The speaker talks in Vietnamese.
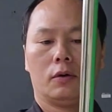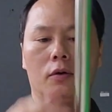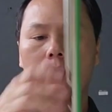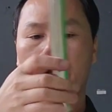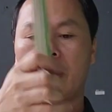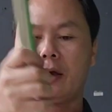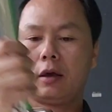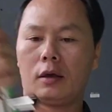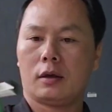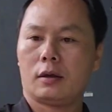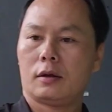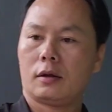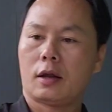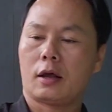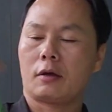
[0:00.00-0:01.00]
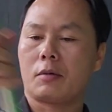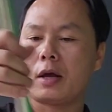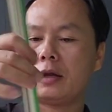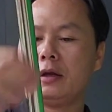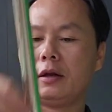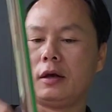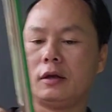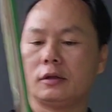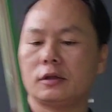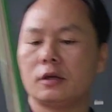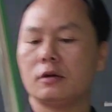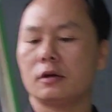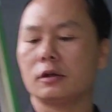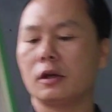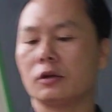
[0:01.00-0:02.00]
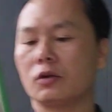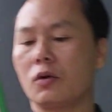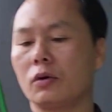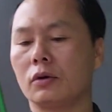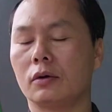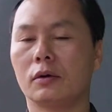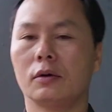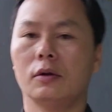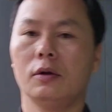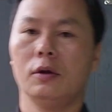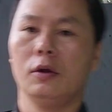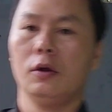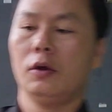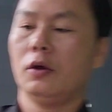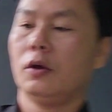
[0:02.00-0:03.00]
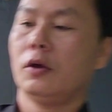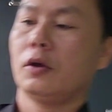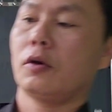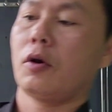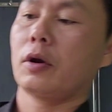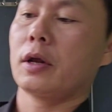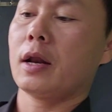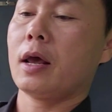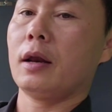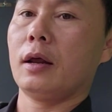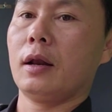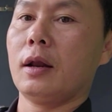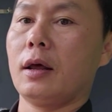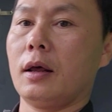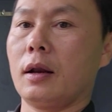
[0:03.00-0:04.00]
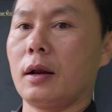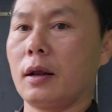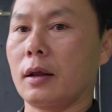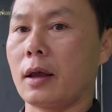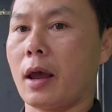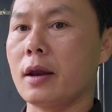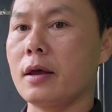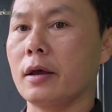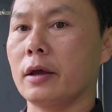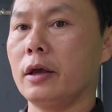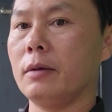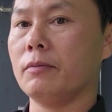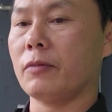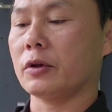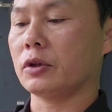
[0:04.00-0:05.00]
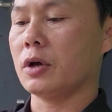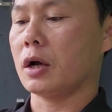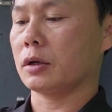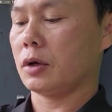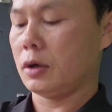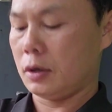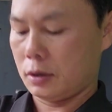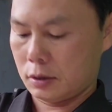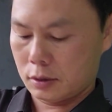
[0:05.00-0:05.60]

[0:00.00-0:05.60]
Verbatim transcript: ok đấy các bạn nhìn thấy chất lượng rất là tốt còn cái này là là, là cái để ghim vào tường thôi